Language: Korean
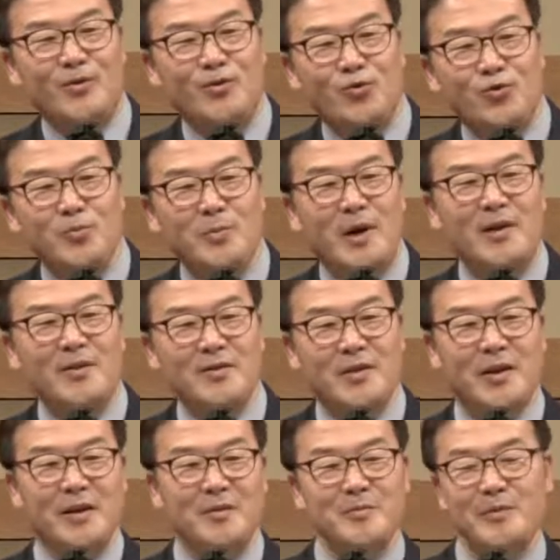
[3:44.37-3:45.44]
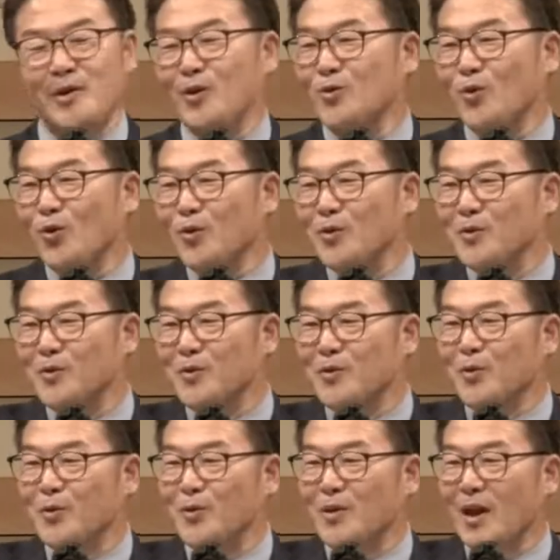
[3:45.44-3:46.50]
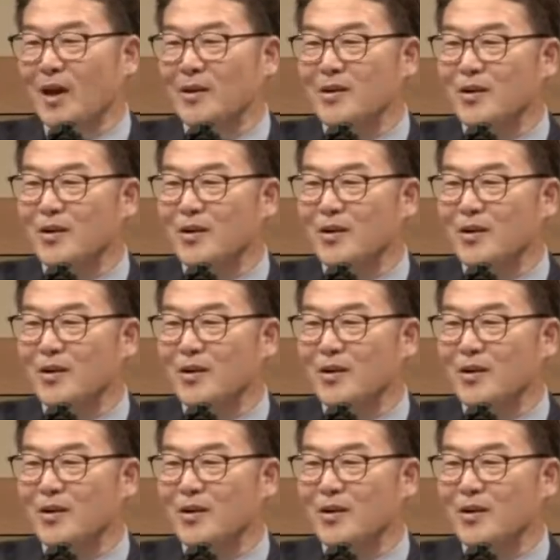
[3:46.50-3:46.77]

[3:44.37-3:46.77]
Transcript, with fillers: 수많은 사람들이 손을 들고 내가